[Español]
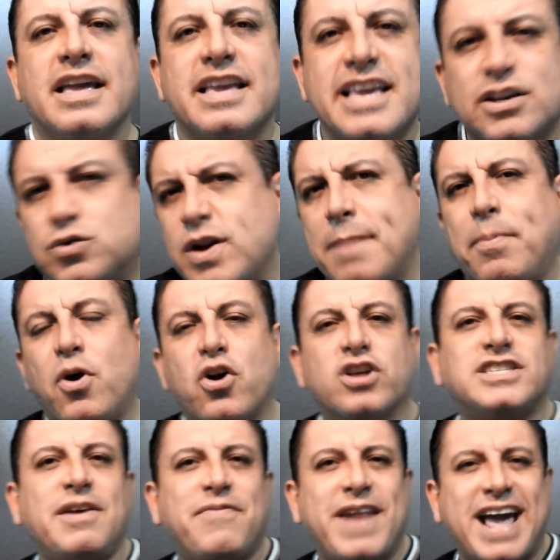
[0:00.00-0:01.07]
y es una
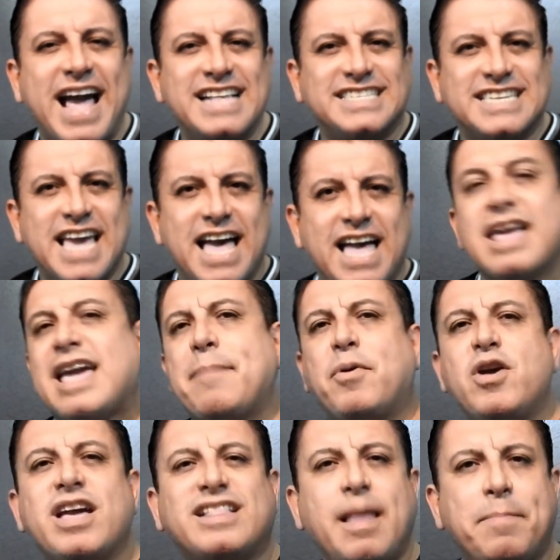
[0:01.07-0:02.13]
poderosa fragancia que
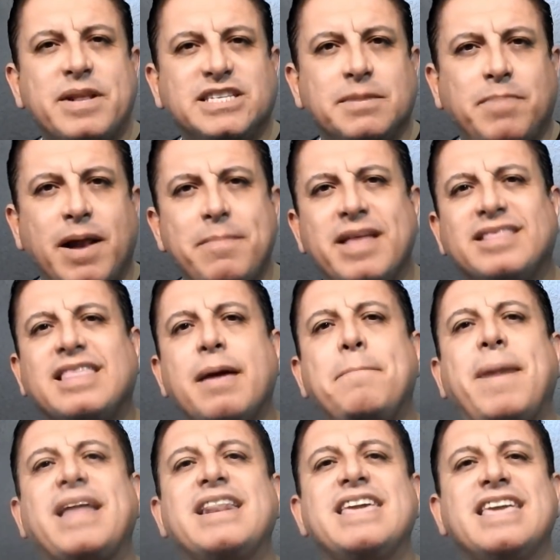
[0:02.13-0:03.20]
proyecta principalmente
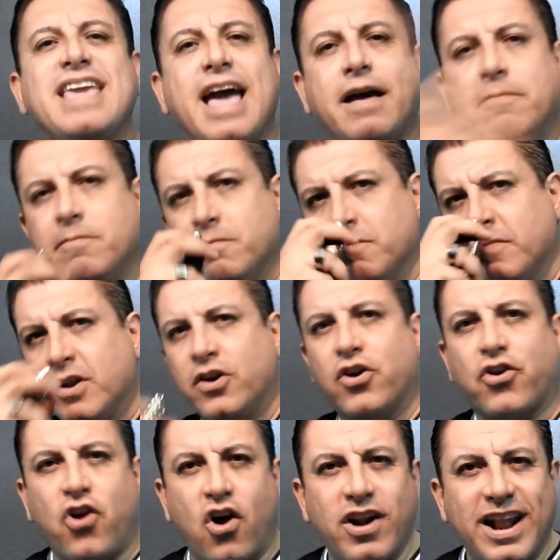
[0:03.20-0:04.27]
vainilla,
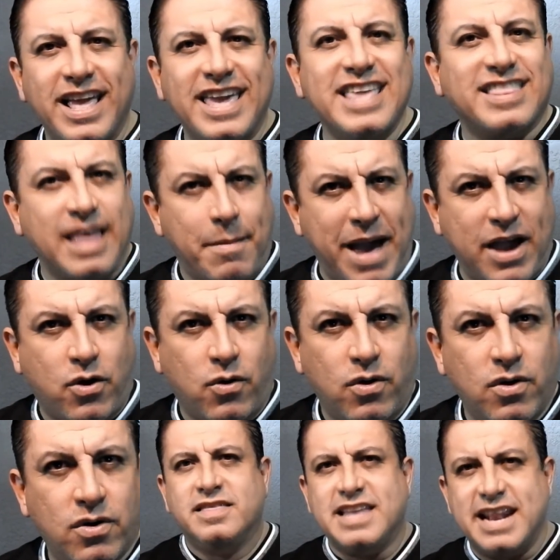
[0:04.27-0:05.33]
ron y tabaco.
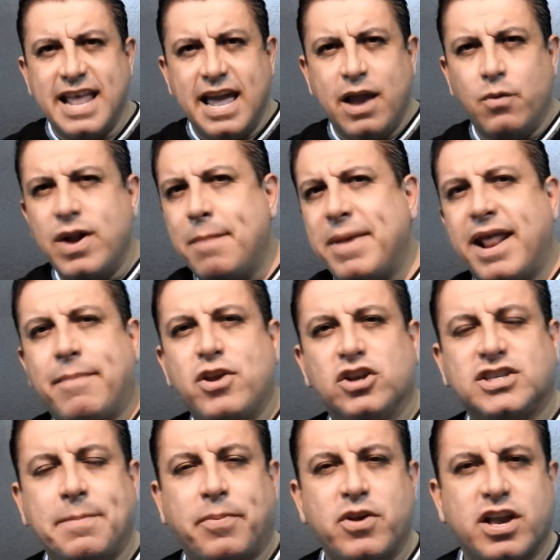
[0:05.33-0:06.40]
Tiene una
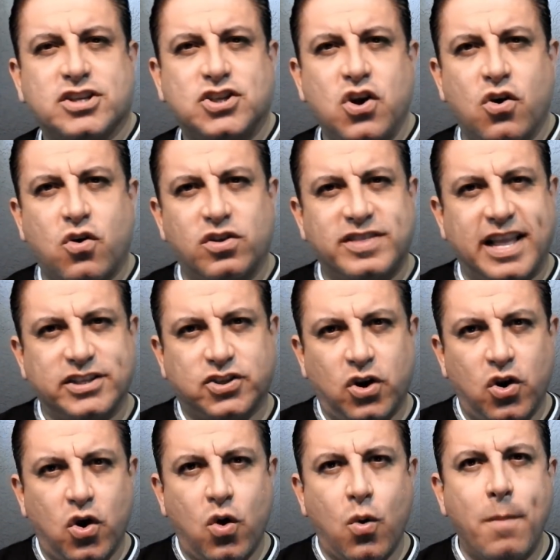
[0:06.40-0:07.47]
maravillosa proyección con tan
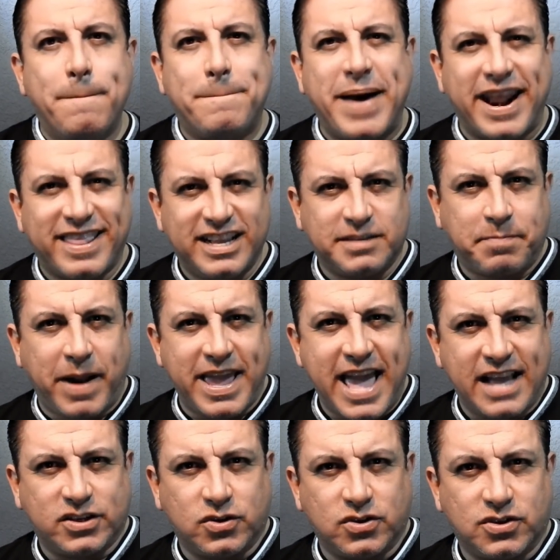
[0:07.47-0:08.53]
solo un par de
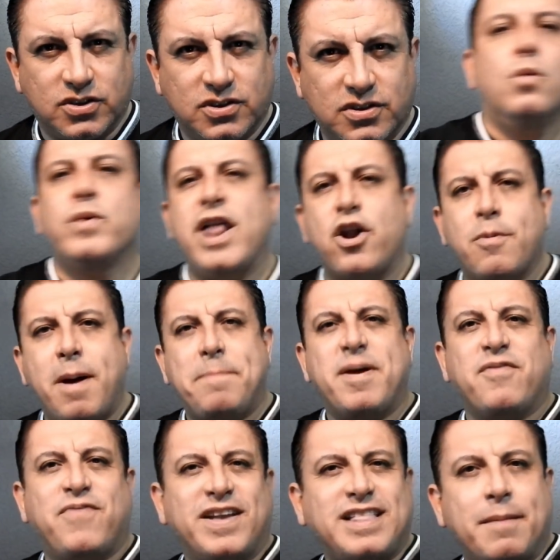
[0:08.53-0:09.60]
sprayazos. Un aroma
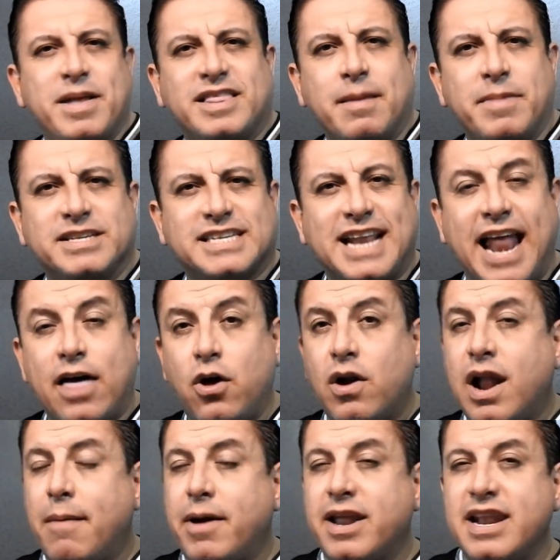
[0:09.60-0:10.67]
perfectamente mezclado,
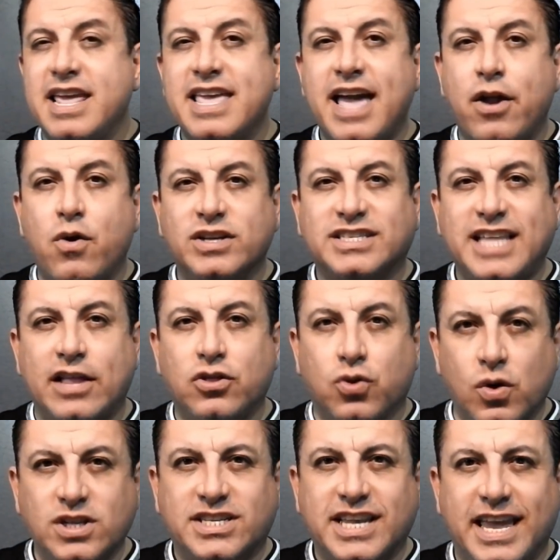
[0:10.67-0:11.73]
la vainilla no es tan
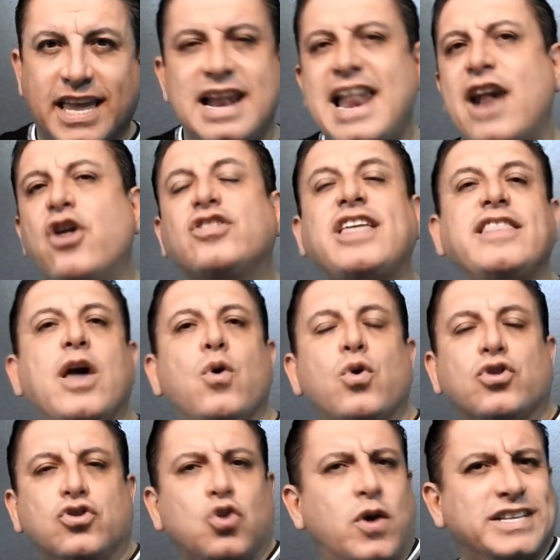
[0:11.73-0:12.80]
dulce, la nota de
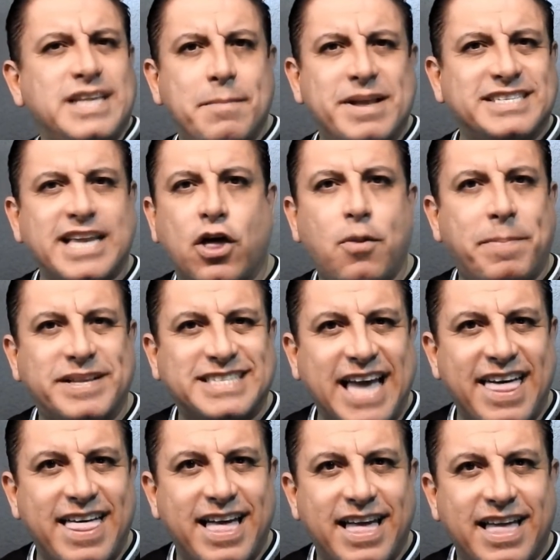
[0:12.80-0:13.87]
oud no es demasiado pesada